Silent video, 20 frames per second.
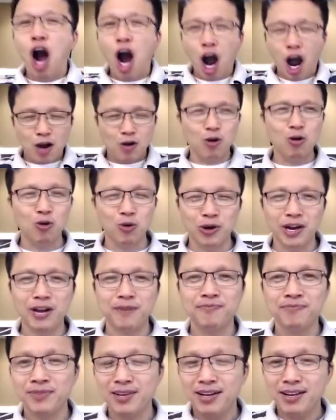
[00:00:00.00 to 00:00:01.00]
ồ quá
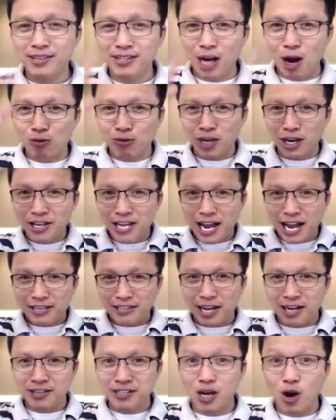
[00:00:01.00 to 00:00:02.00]
sau một thời gian
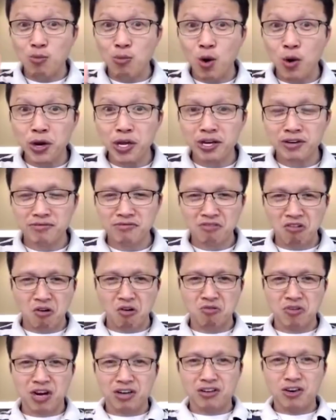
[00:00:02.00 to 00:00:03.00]
thành sáu múi ồ
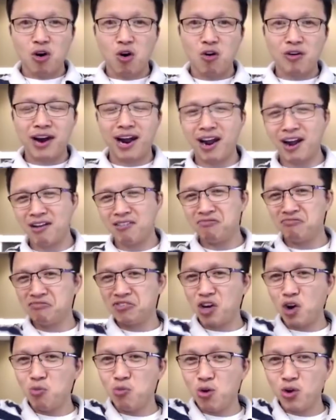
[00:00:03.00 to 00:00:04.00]
ngực đô ra
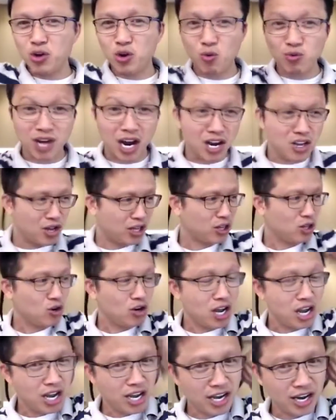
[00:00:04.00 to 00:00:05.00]
sáu múi cũng cỡ nhanh tung lê
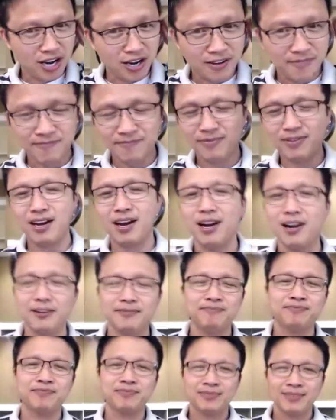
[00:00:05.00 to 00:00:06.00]
vậy đó đó
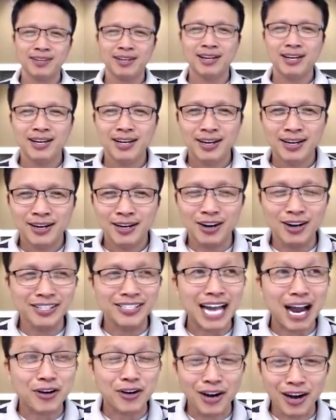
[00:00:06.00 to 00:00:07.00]
rồi
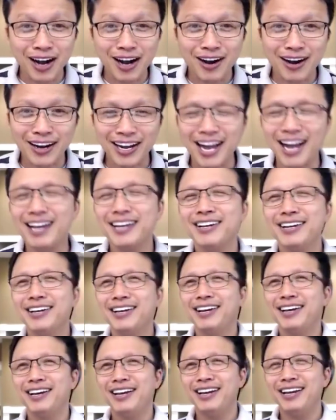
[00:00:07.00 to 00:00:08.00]
sao nữa ok
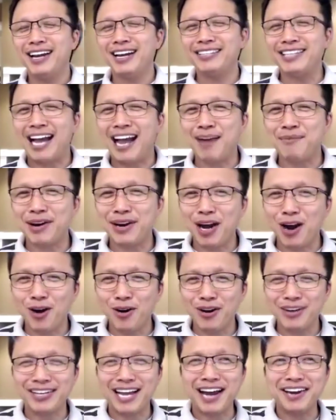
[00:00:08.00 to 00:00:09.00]
thằng trả bắt đầu
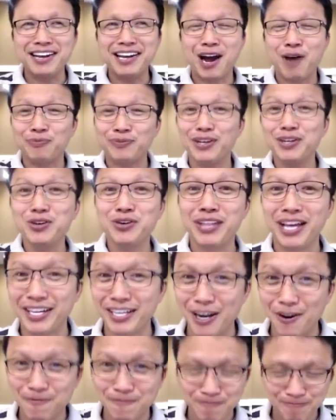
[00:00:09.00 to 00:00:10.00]
thằng trả đi học tư duy thành công